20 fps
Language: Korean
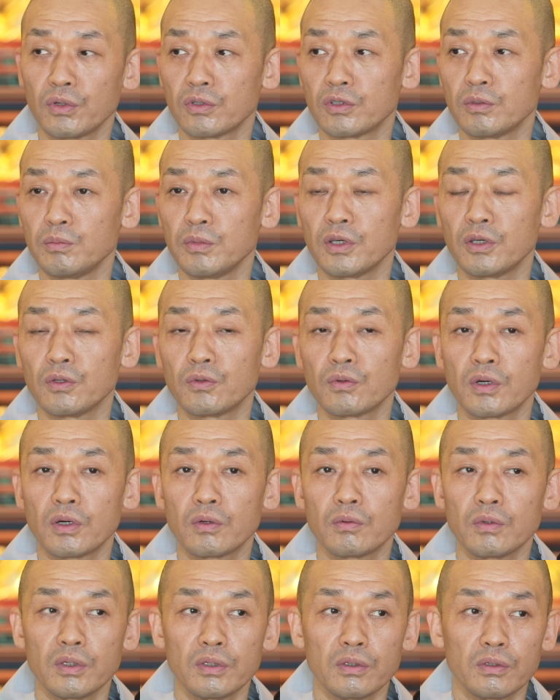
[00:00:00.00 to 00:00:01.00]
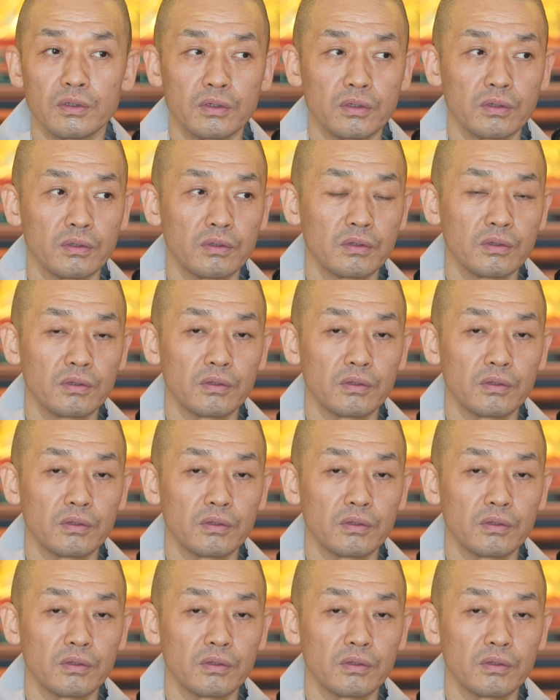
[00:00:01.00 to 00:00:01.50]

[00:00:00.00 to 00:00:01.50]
열심히 기도하고 있는